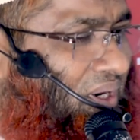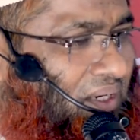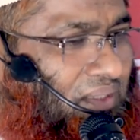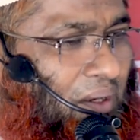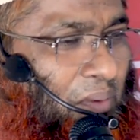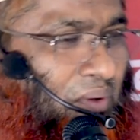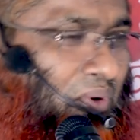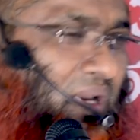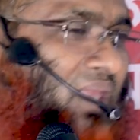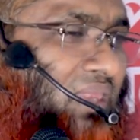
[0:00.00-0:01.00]
করে নিতে হবে
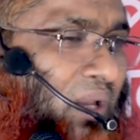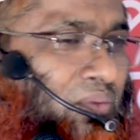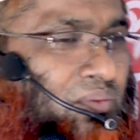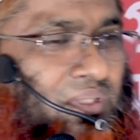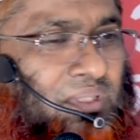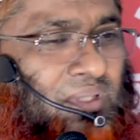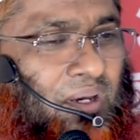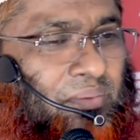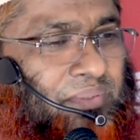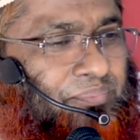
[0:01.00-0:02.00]
করে তার উত্তর দিতে হবে